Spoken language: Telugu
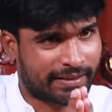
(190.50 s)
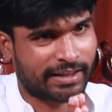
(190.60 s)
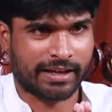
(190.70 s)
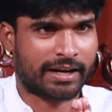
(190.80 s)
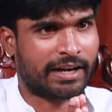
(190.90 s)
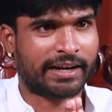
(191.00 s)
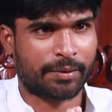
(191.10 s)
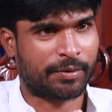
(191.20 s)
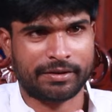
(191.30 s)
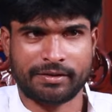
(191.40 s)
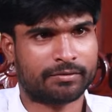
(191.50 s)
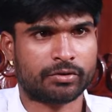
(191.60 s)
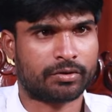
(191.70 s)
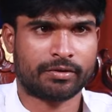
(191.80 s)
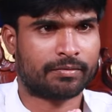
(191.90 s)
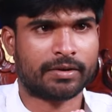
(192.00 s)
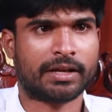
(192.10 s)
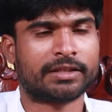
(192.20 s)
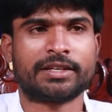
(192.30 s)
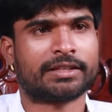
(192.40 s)
అంతే అన్న లేట్ అయిపోయింది సో
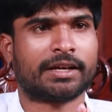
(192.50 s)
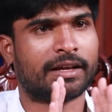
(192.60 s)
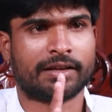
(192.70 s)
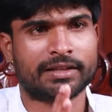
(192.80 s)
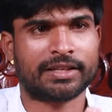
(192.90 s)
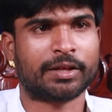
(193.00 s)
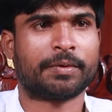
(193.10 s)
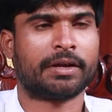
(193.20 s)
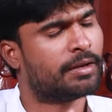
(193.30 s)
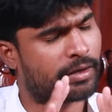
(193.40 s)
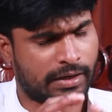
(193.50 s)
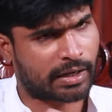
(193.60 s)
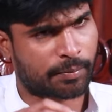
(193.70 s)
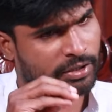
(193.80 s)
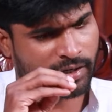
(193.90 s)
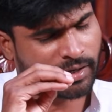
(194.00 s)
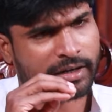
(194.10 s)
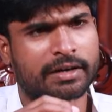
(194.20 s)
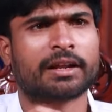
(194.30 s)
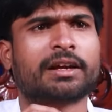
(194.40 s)
అంచేత అంతే తప్ప లేకపోతే నేను
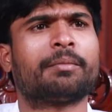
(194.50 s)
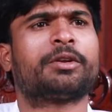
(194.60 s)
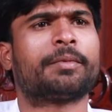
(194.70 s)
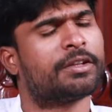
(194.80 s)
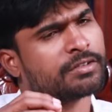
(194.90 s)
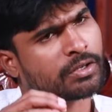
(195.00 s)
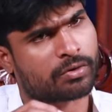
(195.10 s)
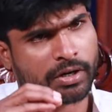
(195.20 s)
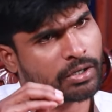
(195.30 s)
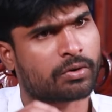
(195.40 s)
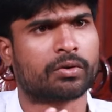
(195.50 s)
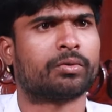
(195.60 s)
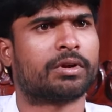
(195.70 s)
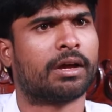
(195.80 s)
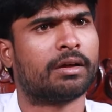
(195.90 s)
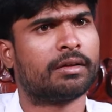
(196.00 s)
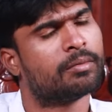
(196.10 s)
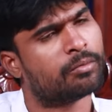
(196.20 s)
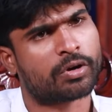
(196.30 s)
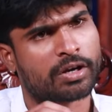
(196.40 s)
ఎక్కడ కమిట్మెంట్ ఇస్తే రెండు అంటే రెండుకుంటా
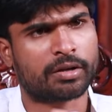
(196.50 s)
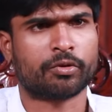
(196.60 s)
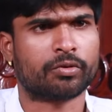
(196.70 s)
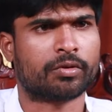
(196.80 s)
మూడు అంటే మూడు